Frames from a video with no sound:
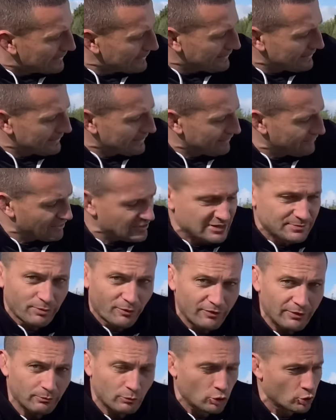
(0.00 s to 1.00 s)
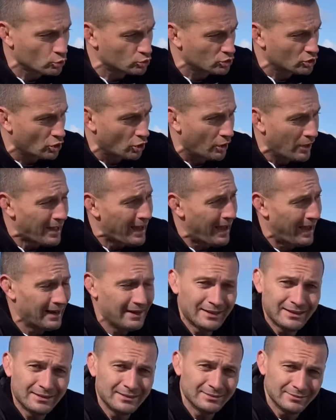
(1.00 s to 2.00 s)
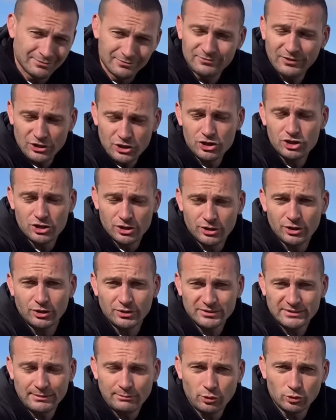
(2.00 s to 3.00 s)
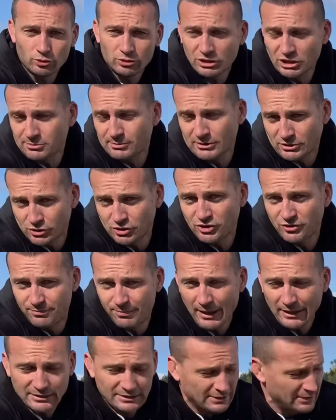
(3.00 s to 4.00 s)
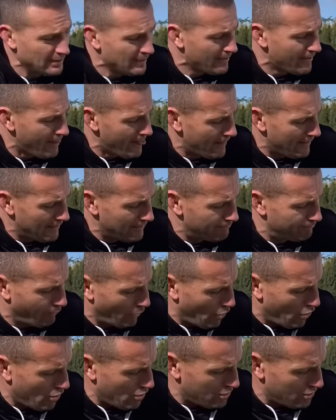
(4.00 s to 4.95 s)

e, więc powiem krótko. Ale właściciel tego samochodu też ma coś w bani, bo